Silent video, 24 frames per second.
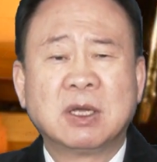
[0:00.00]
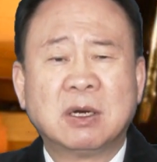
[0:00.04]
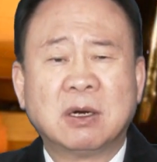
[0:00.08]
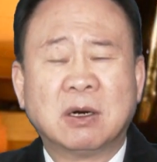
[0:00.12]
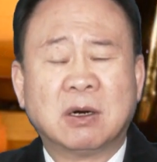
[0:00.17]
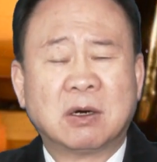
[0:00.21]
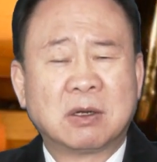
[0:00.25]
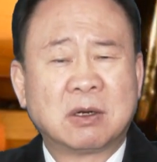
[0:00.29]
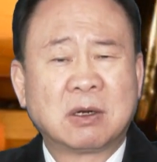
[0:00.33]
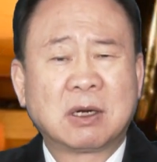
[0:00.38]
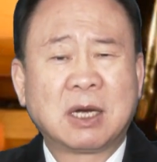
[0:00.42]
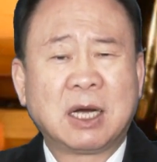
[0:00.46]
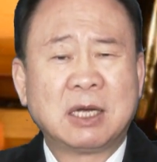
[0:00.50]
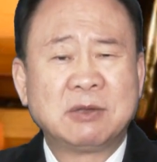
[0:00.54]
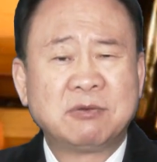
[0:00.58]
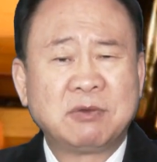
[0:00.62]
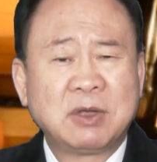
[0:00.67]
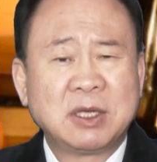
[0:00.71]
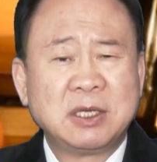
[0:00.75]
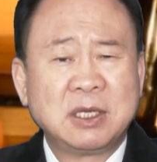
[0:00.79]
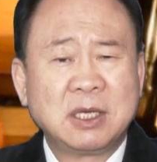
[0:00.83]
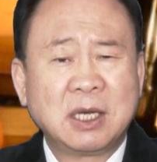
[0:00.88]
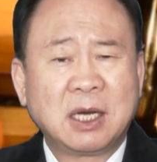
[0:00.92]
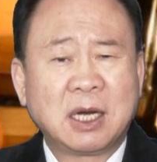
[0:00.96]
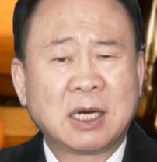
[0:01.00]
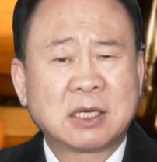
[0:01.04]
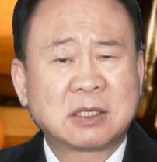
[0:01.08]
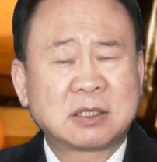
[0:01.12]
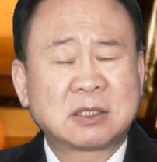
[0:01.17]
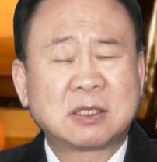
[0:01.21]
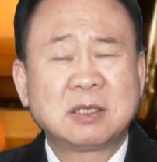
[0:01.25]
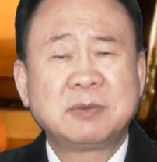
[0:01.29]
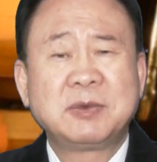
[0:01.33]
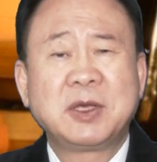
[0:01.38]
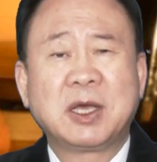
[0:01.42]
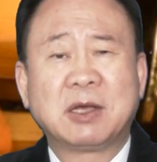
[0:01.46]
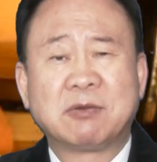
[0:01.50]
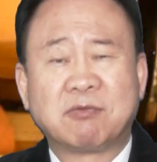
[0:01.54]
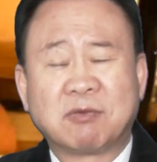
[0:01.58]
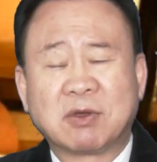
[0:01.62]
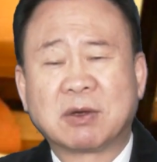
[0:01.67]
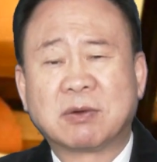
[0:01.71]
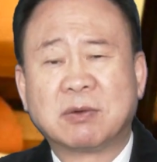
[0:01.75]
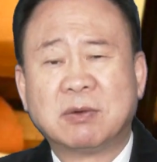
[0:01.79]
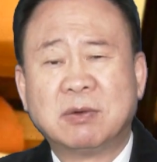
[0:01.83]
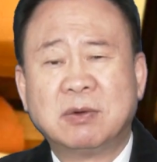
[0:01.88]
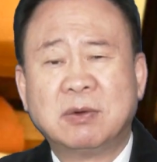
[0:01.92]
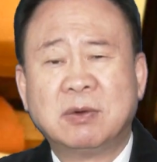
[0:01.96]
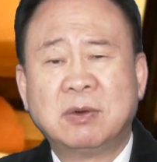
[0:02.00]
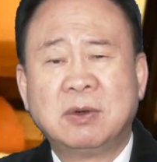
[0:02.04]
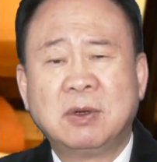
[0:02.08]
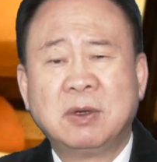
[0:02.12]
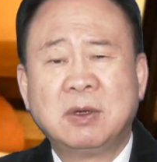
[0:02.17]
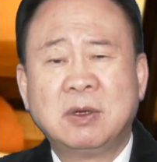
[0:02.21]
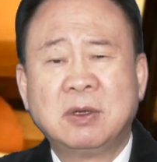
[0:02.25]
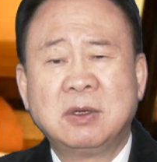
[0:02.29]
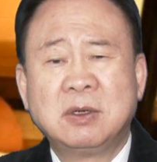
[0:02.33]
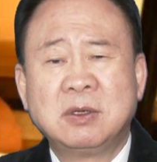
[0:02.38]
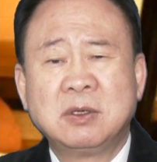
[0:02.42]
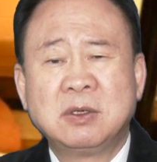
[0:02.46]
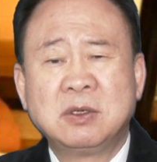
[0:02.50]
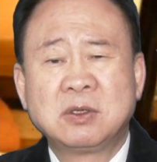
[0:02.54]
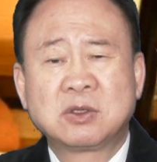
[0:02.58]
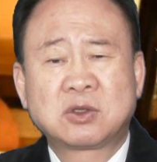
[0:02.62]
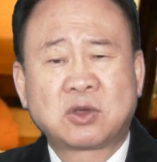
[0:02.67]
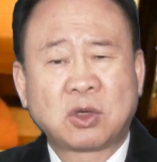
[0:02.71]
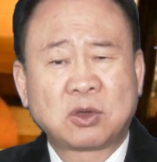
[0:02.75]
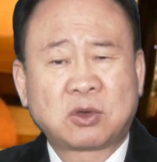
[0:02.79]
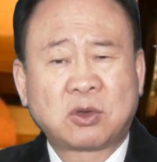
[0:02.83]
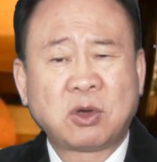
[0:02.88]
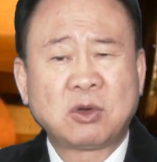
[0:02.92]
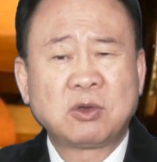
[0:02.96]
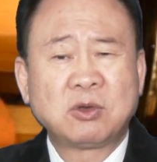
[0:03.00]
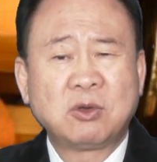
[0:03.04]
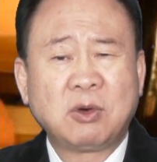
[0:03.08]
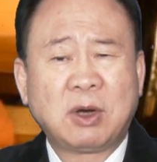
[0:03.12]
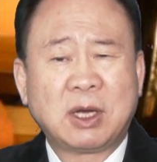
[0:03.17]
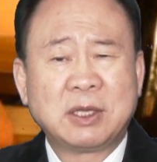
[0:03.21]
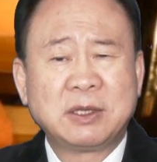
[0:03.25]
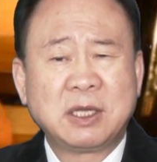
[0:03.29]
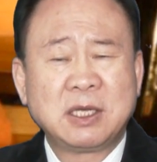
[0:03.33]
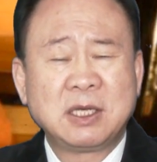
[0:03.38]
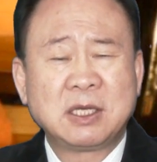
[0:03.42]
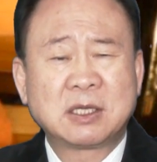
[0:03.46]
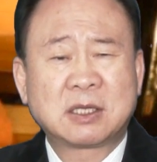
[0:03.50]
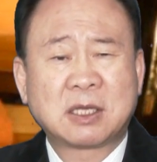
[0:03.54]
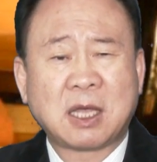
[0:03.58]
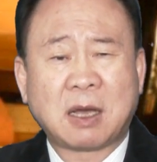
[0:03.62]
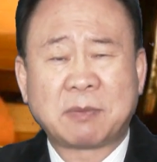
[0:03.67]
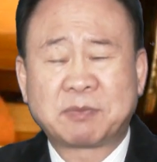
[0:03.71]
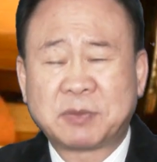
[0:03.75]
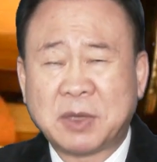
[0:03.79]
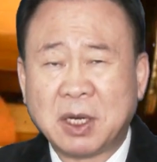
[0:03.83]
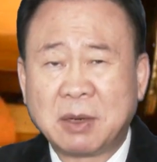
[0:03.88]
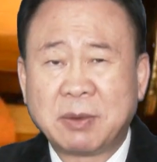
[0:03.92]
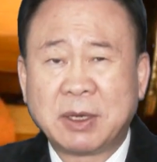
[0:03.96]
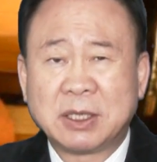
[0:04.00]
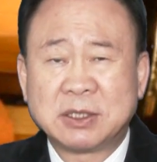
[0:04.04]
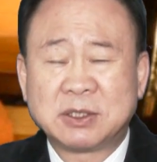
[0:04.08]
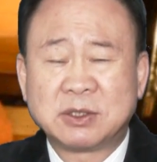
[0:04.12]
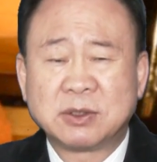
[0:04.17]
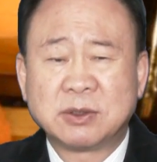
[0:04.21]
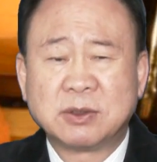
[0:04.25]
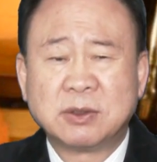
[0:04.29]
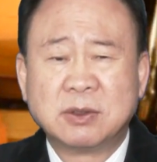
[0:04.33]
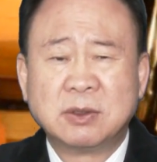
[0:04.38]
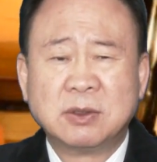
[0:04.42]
언어가 안 되니 학습이 안 되고 소통도 안 되니 답답하죠.